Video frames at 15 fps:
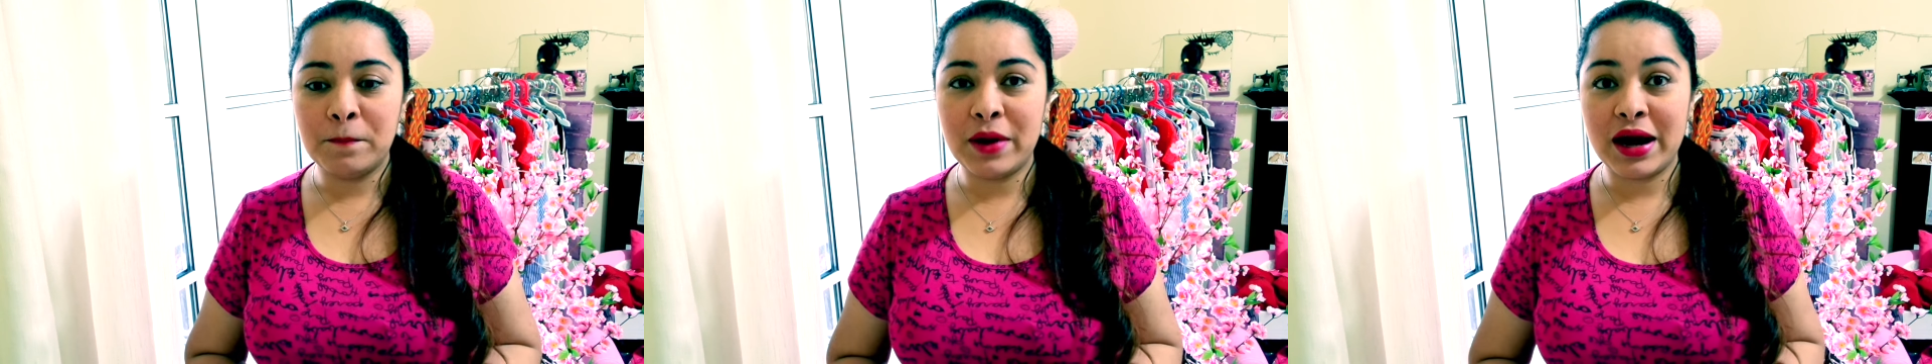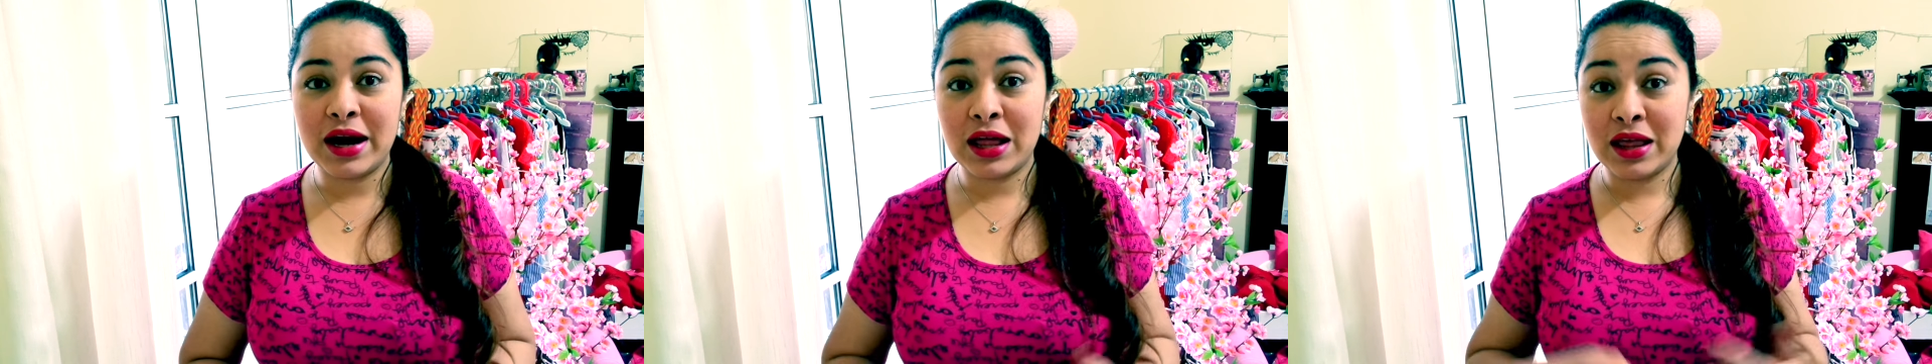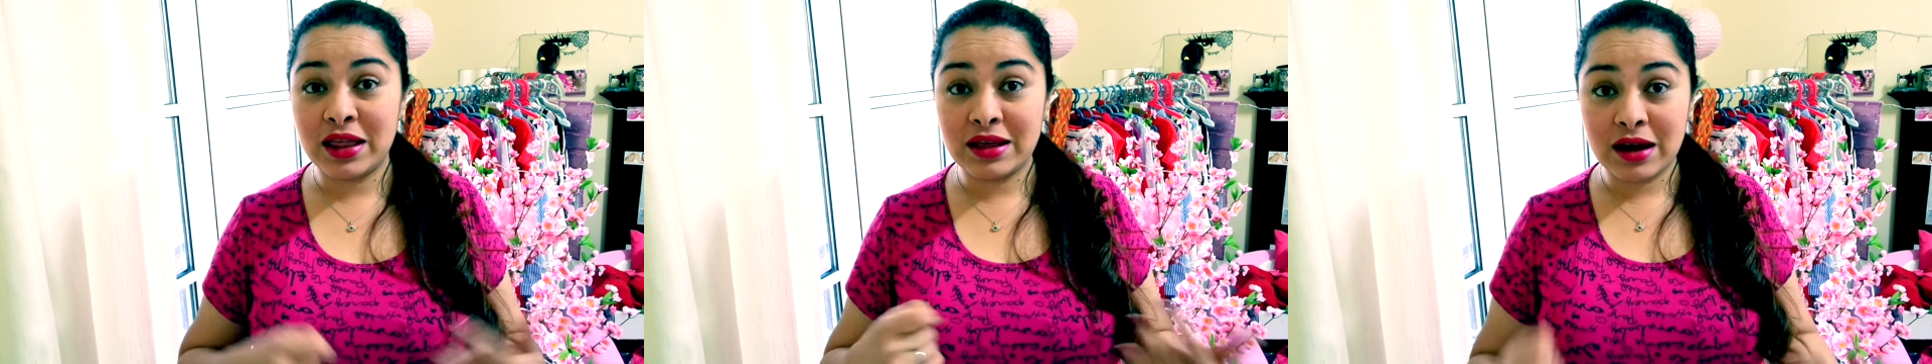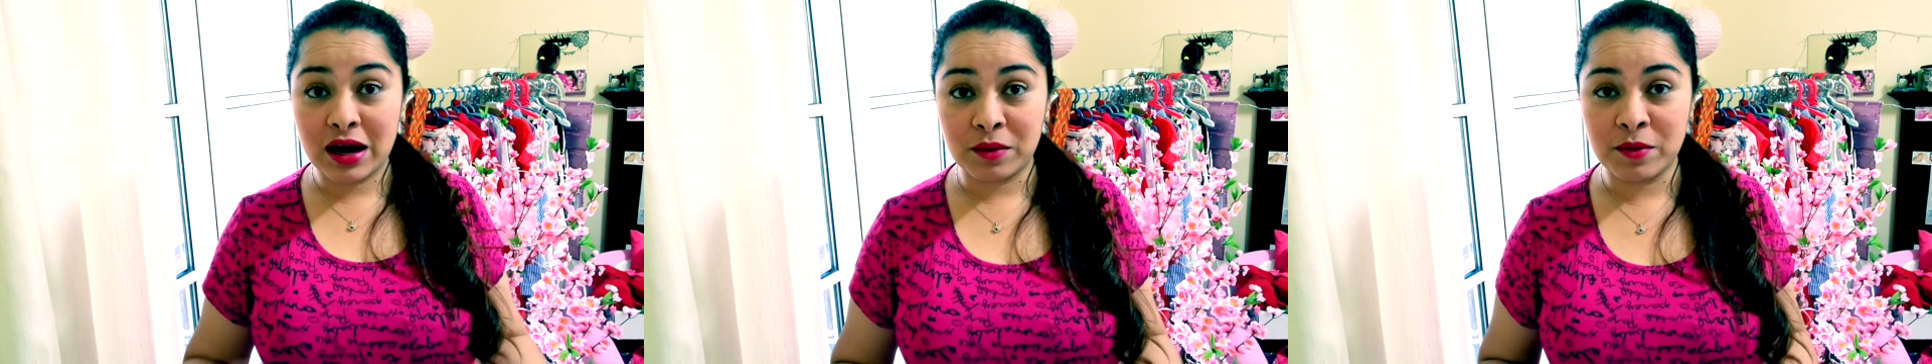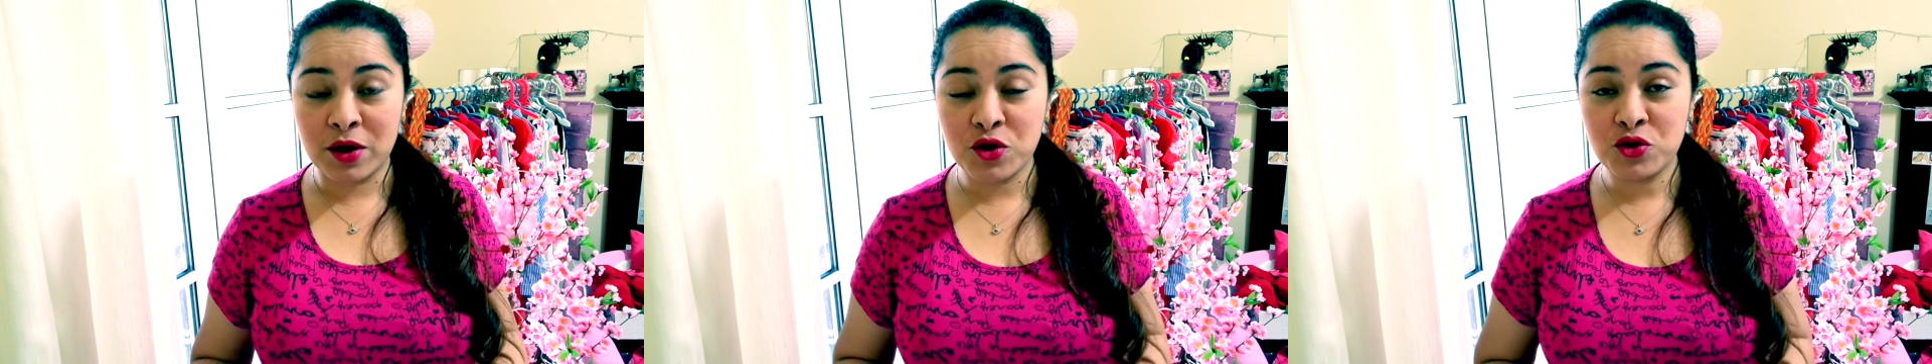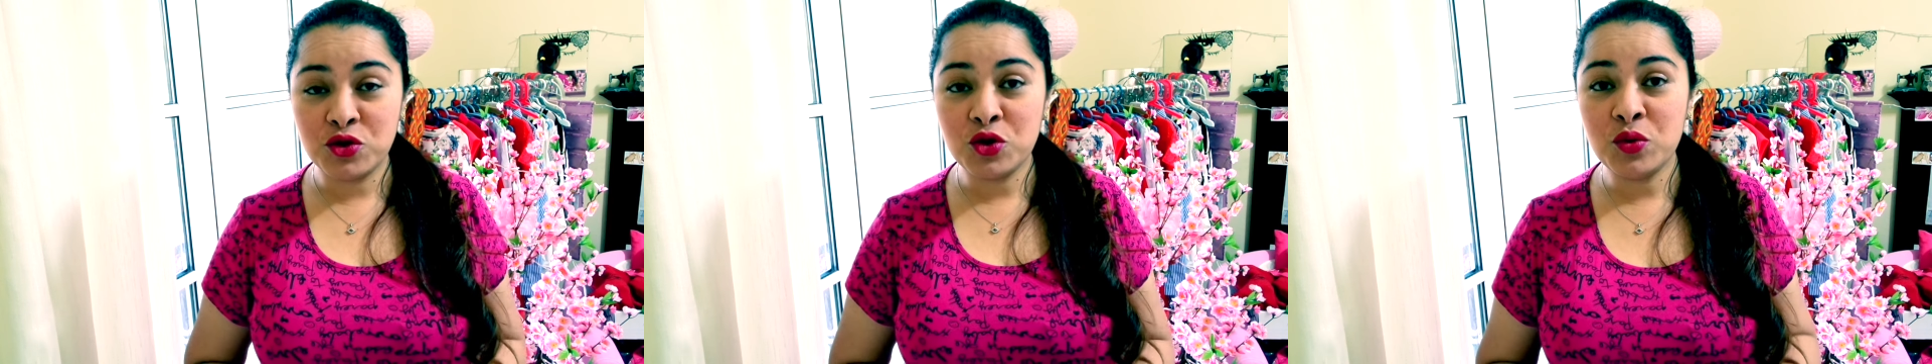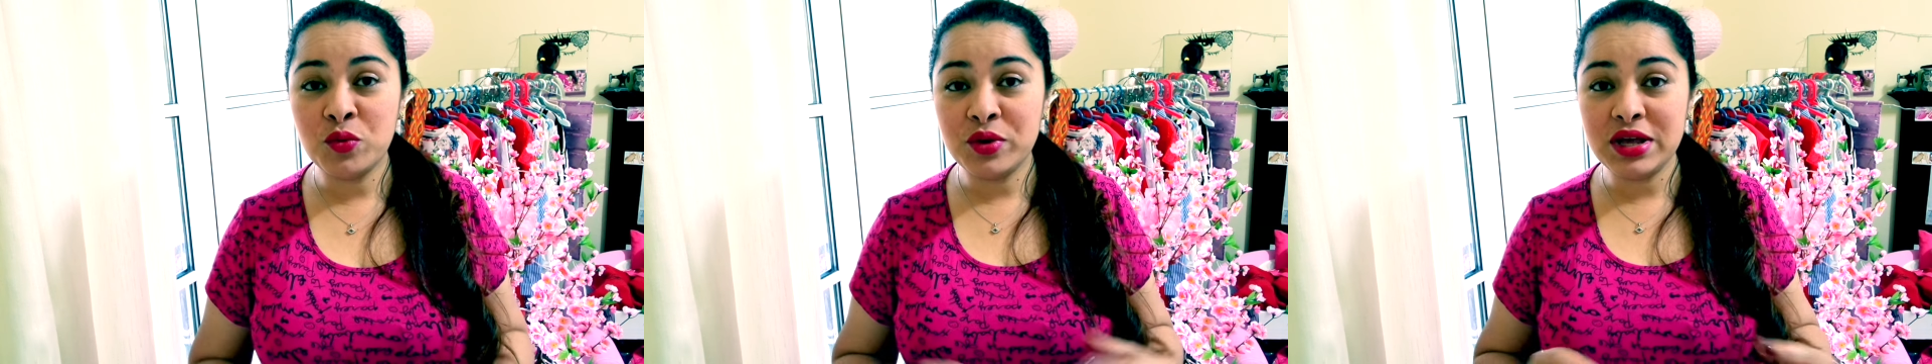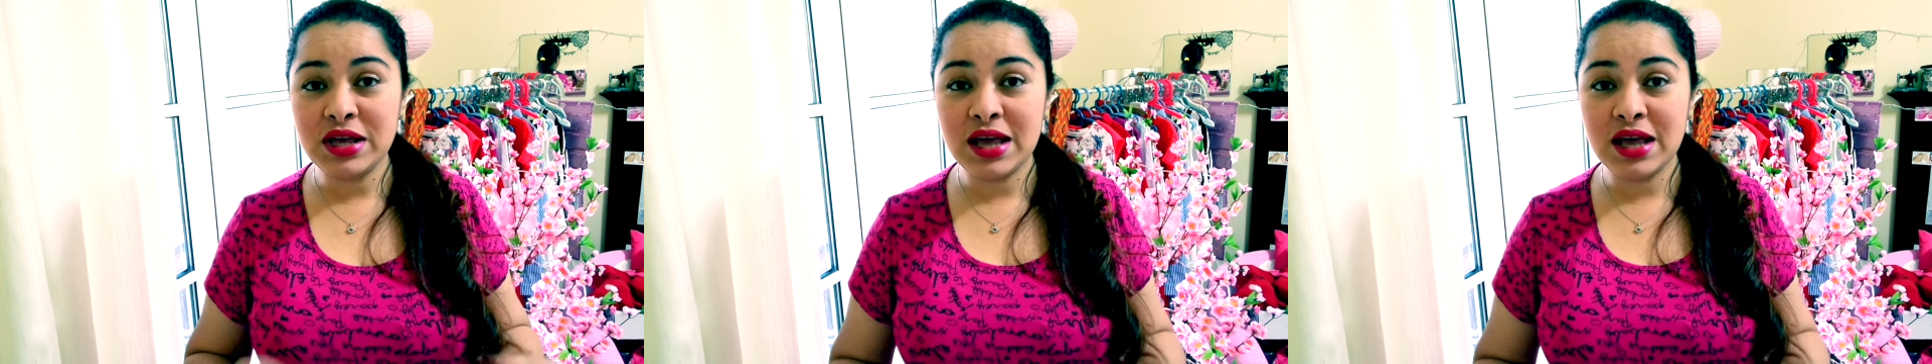para dedicarme a YouTube